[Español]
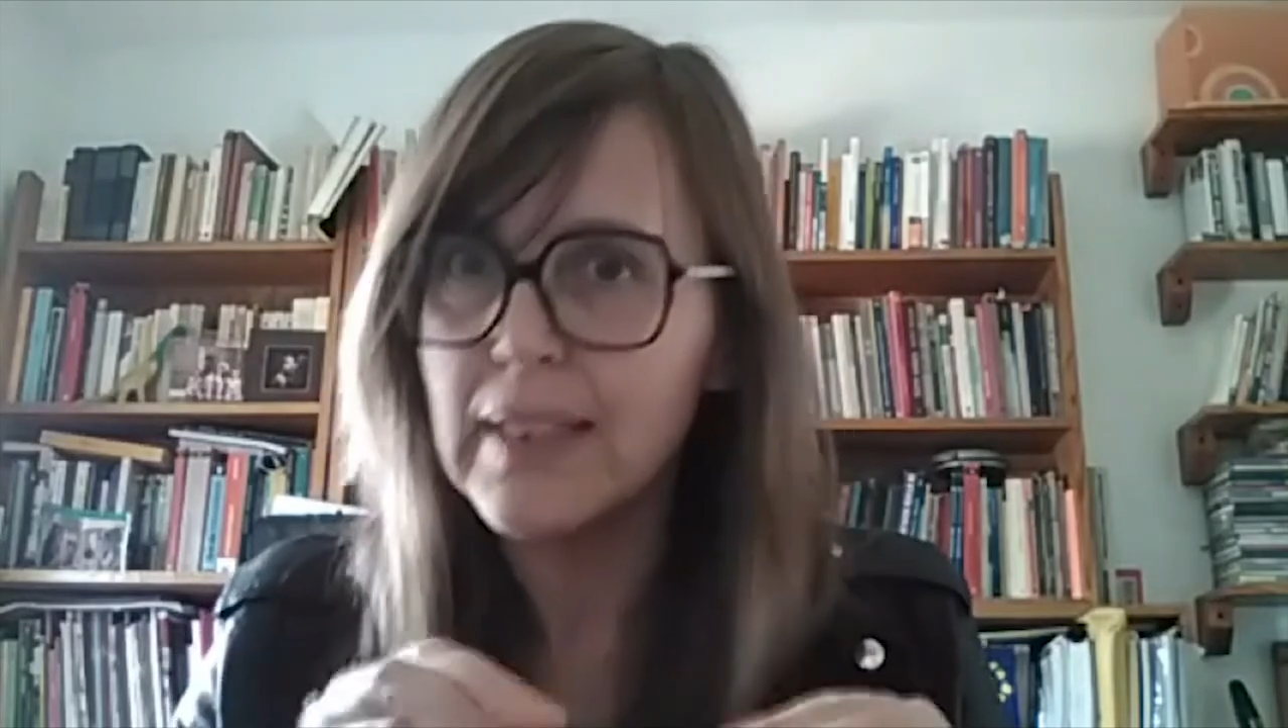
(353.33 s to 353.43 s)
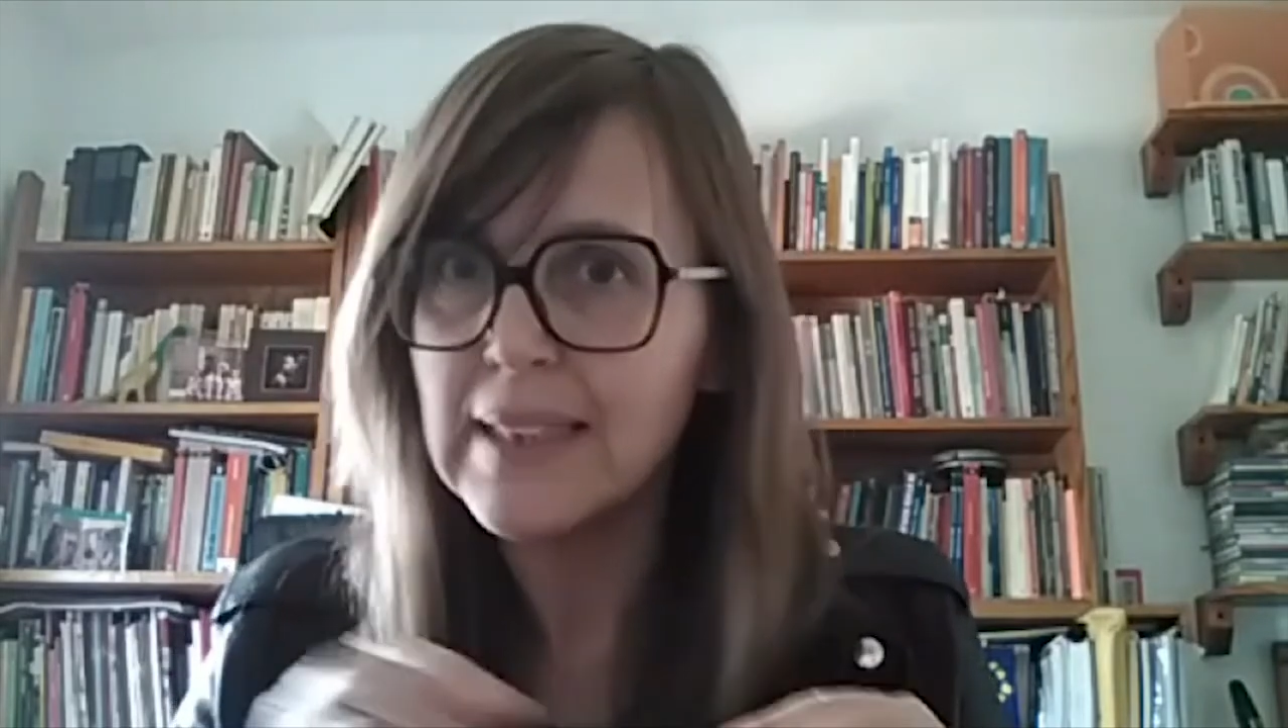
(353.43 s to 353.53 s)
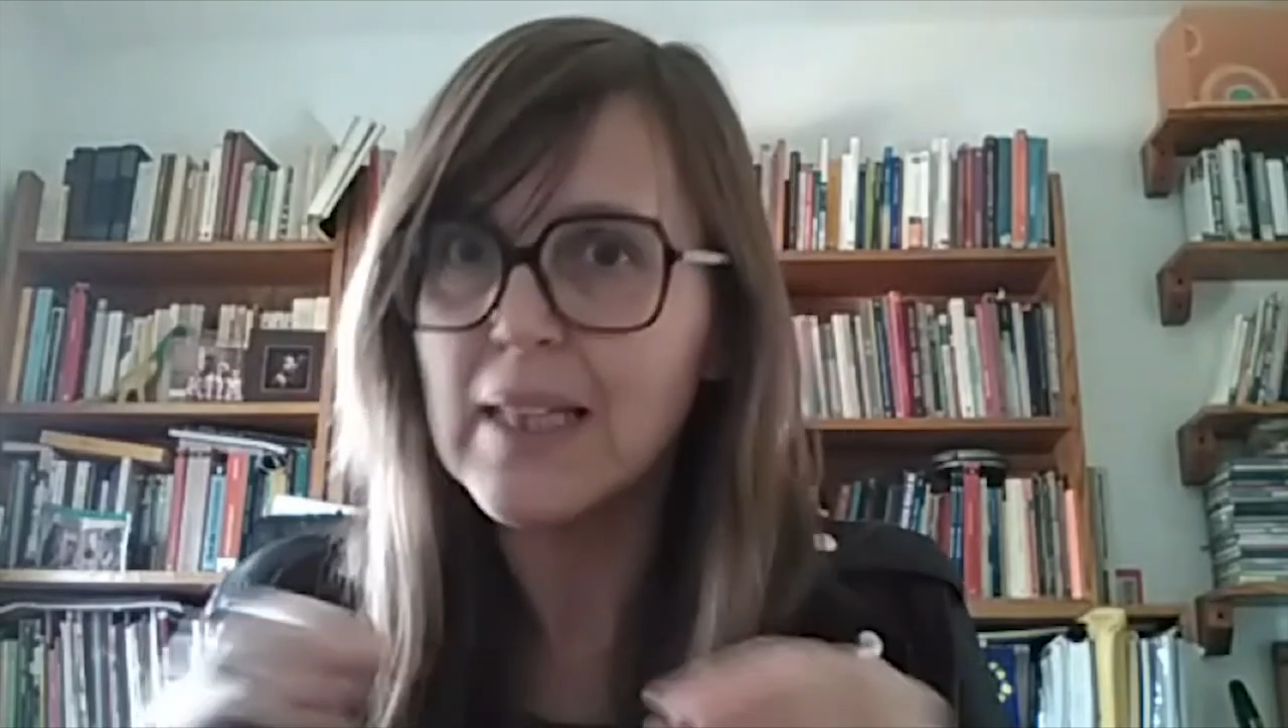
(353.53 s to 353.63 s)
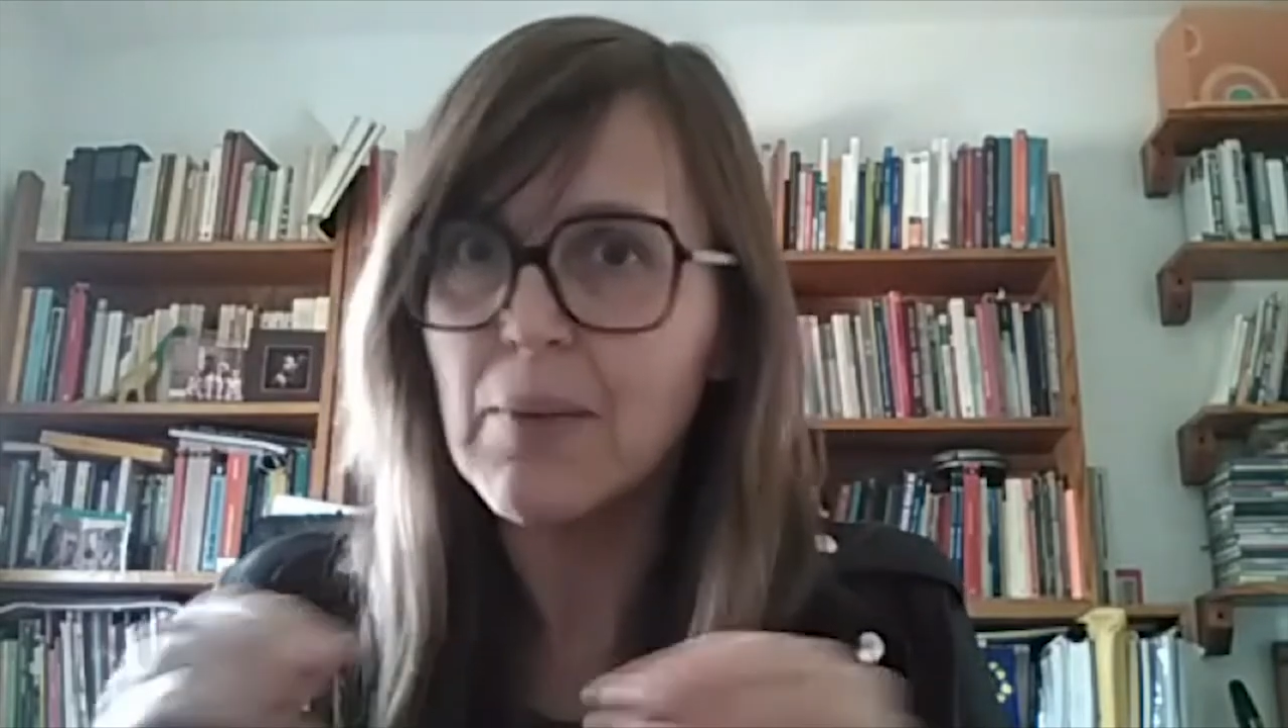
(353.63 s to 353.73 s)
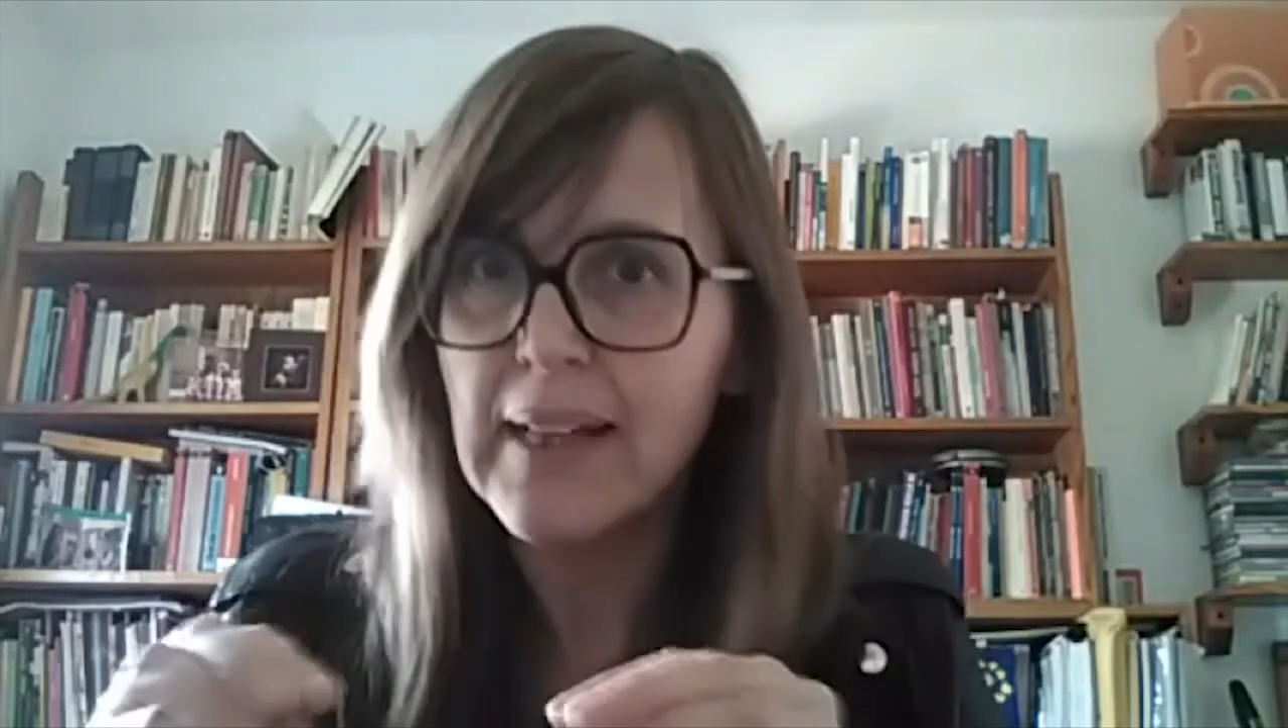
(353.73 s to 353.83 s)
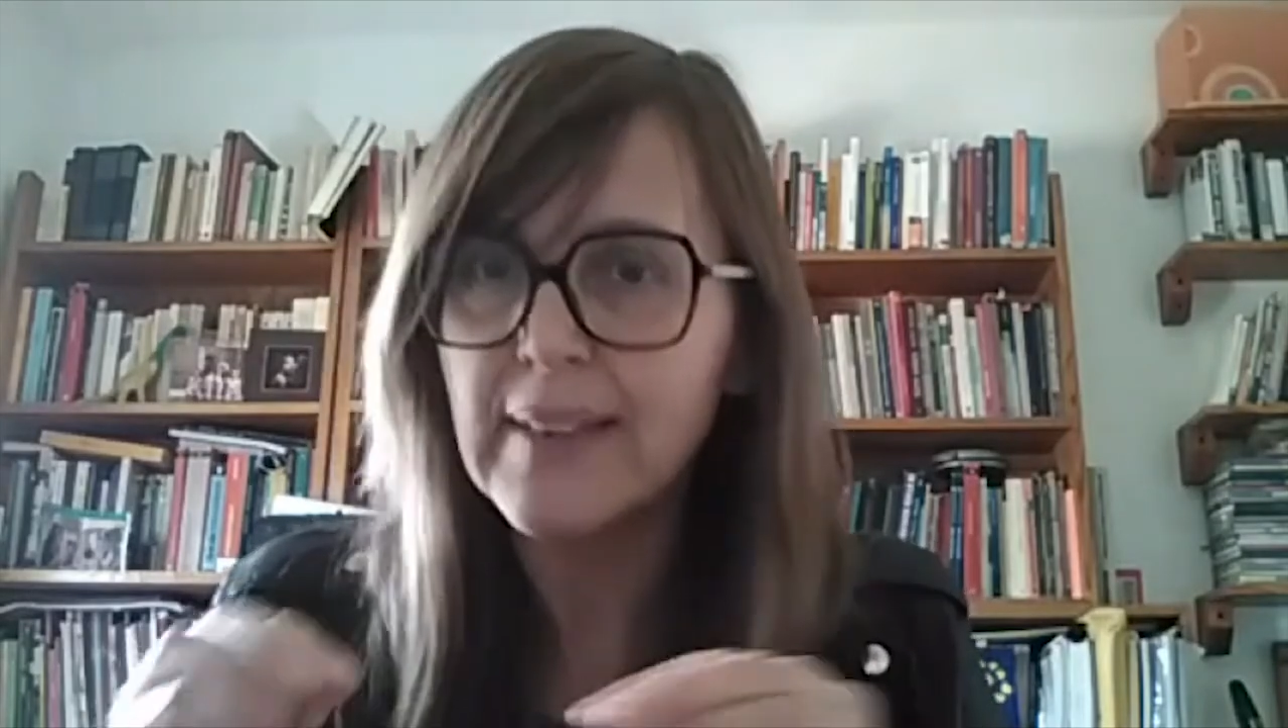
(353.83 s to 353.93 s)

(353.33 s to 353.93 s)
que se va